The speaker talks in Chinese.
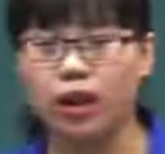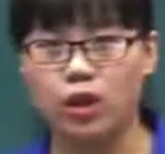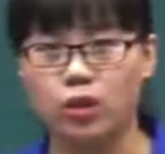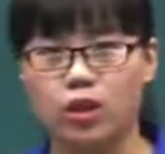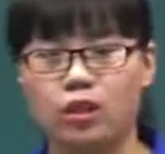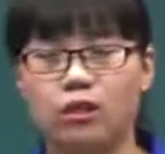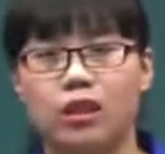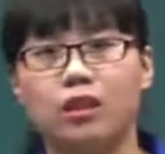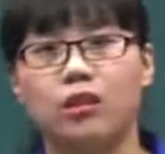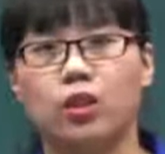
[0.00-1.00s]
给学生
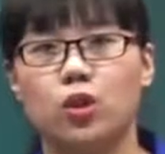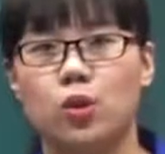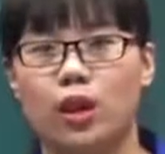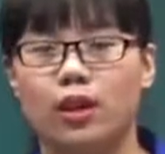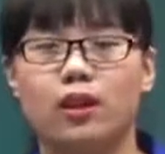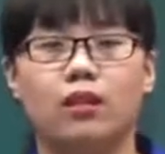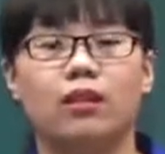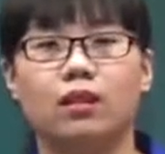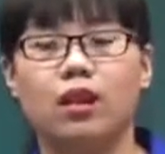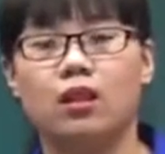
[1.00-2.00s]
一定的权利，
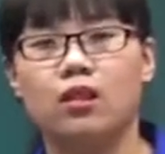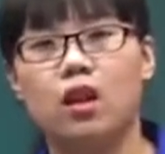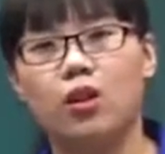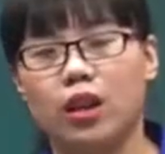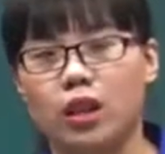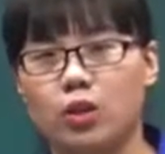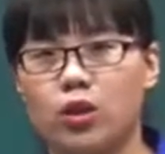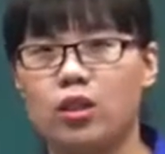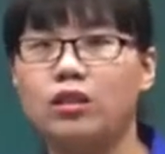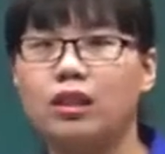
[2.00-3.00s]
要给
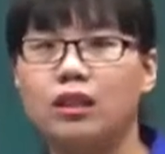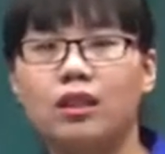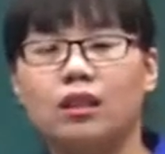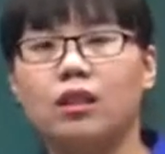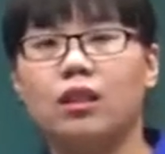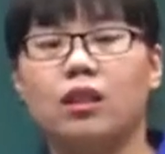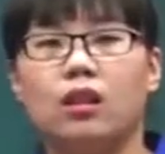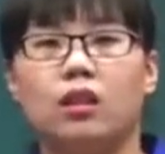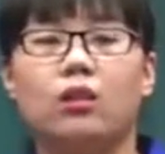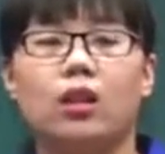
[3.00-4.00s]
学生一定
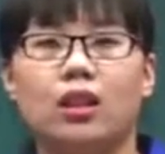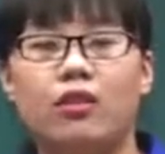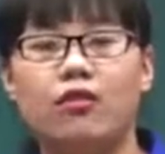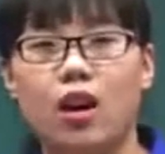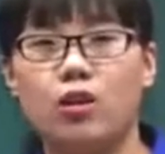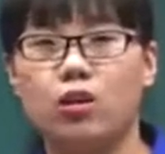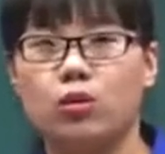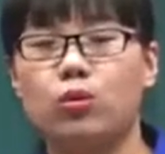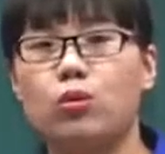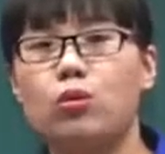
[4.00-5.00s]
能够让他放手
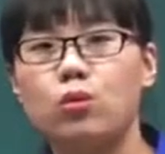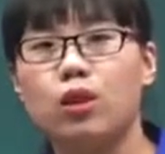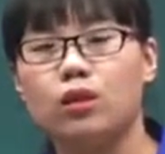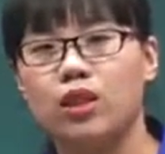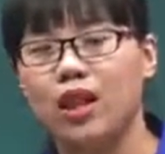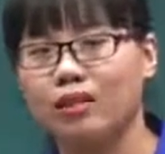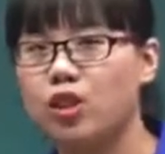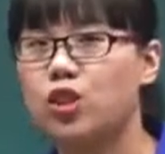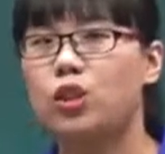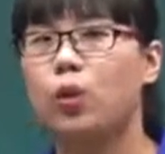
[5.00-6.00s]
去做的这样的
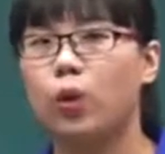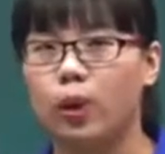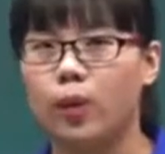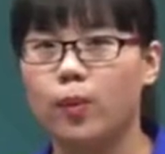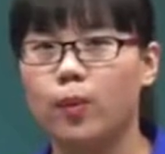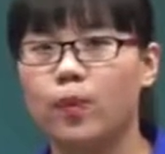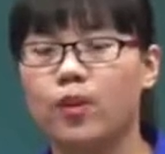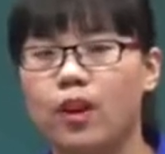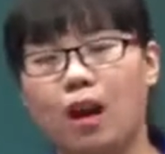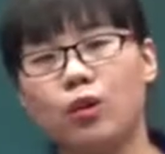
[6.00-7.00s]
机会。
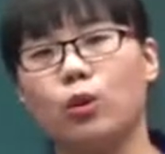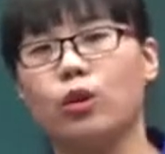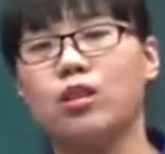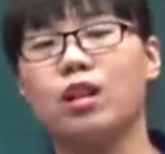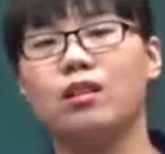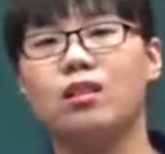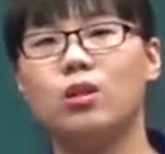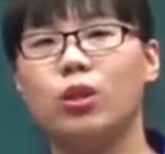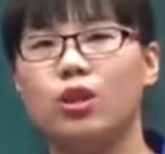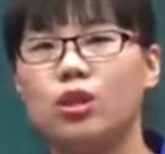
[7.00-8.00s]
好，有了这样的
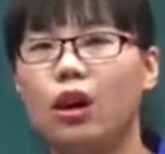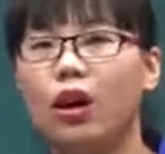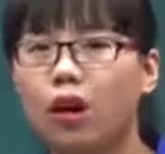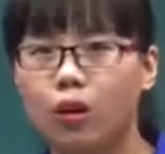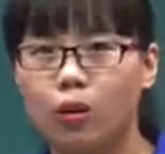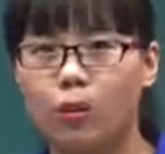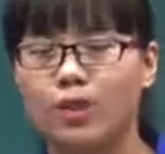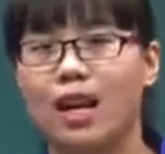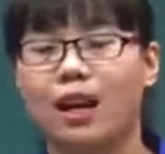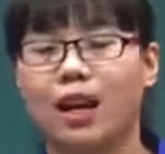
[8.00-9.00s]
机会之后，我们
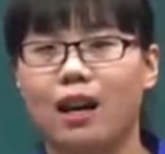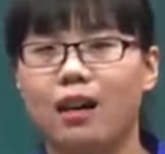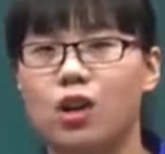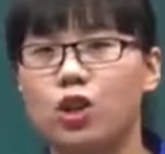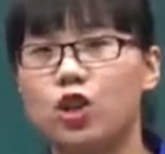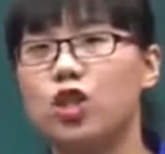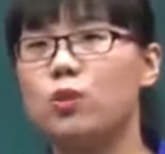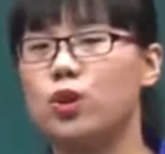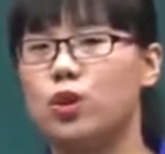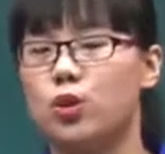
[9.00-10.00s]
再来看，是
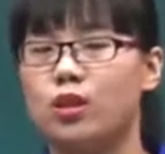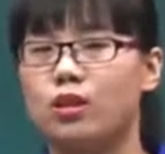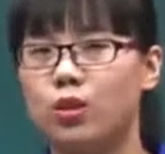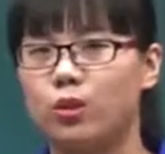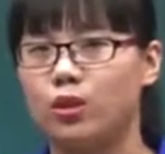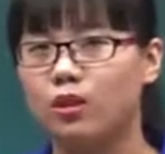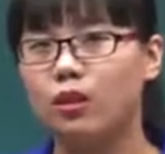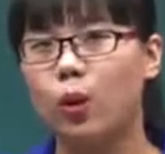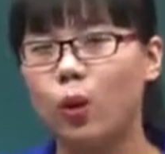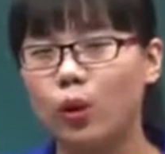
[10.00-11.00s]
不是学生就一
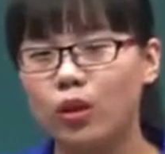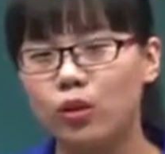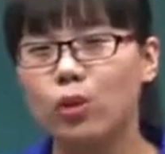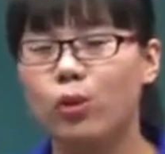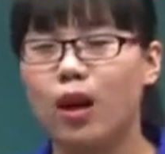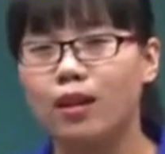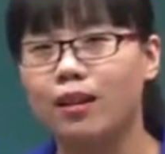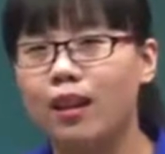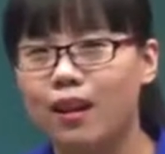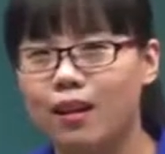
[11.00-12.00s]
定会去管理
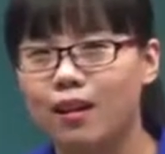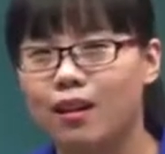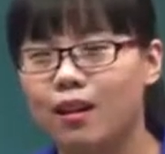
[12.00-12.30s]
了呢？